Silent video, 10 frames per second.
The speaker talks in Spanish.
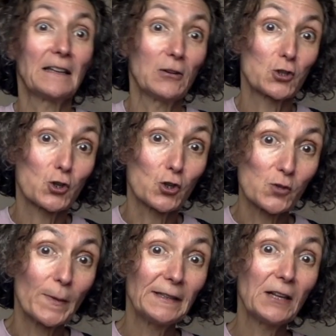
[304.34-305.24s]
de los
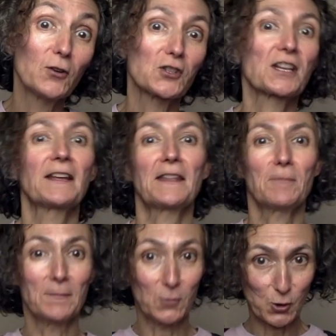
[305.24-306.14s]
cosméticos que
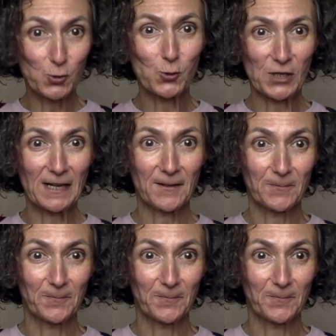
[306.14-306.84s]
debemos usar.